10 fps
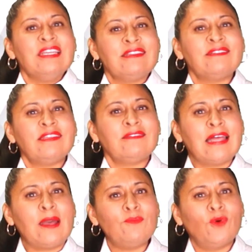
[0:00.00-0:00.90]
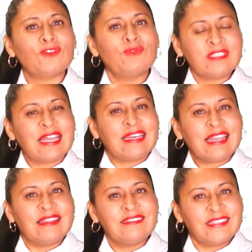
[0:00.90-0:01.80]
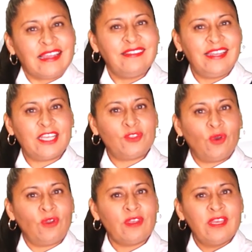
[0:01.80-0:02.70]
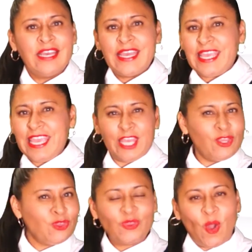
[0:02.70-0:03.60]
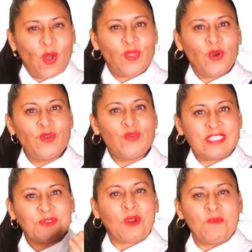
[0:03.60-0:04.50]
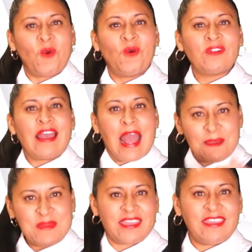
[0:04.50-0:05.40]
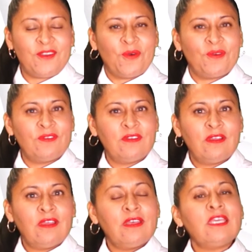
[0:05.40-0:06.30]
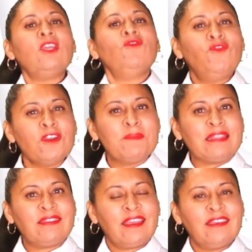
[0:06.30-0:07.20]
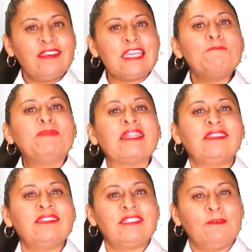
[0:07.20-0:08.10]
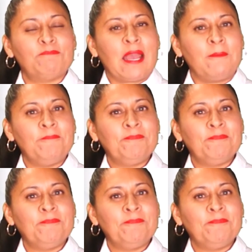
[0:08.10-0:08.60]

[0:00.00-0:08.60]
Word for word: necesitamos nuestra credencial de elector y todo nuestro amor a México infórmate y participa.